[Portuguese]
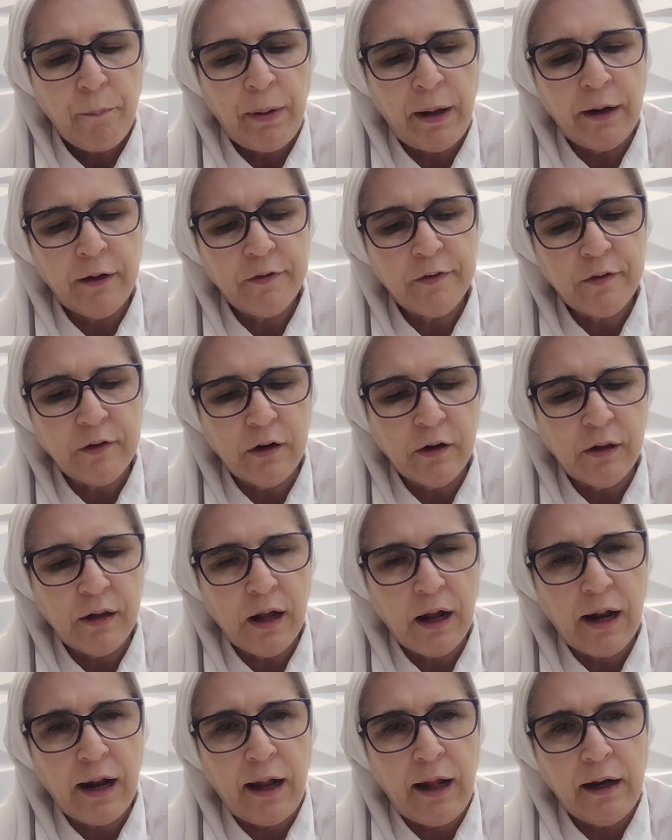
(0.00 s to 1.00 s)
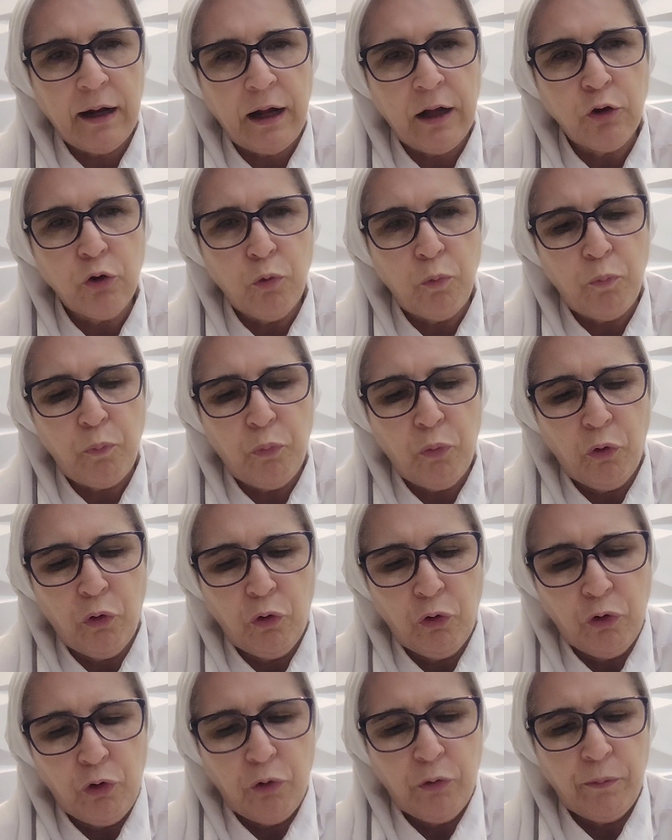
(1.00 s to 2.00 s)
para ser declarado
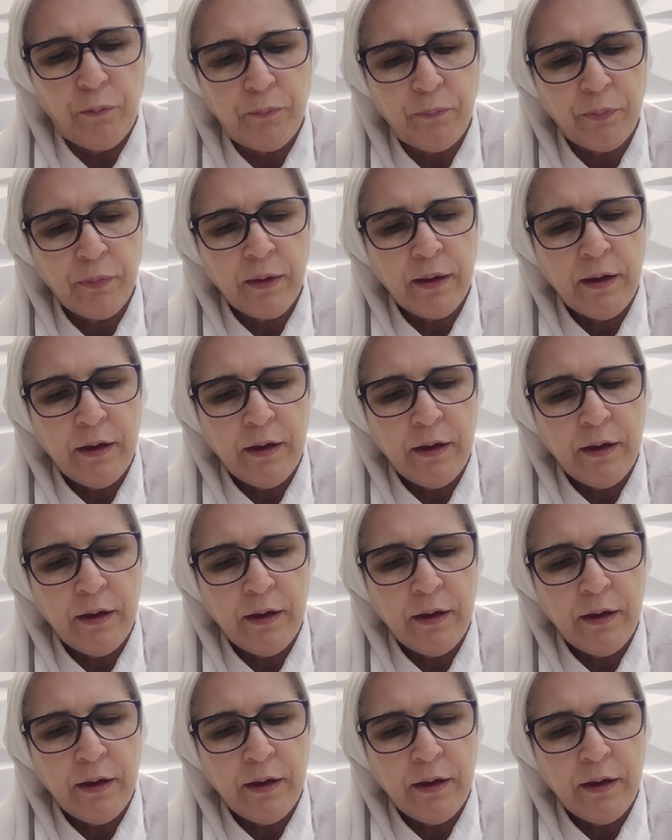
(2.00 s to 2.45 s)
puro,